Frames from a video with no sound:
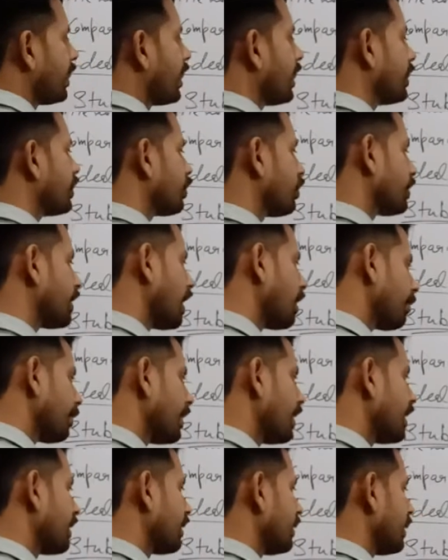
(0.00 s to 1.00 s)
है जो यहाँ पे
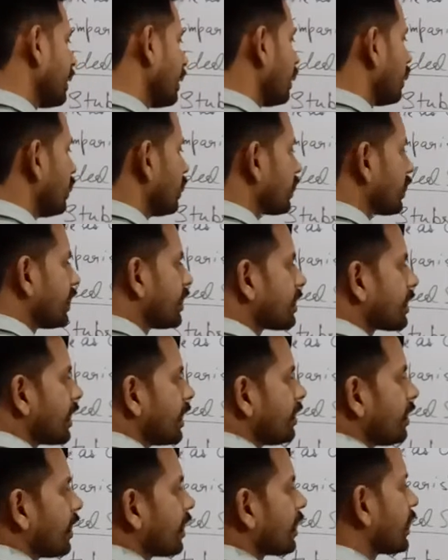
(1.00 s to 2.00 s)
लिख दिया कि इसके
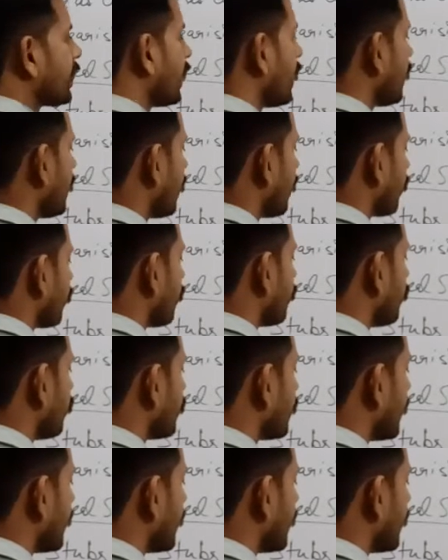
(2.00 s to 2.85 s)
अंदर क्या है फूड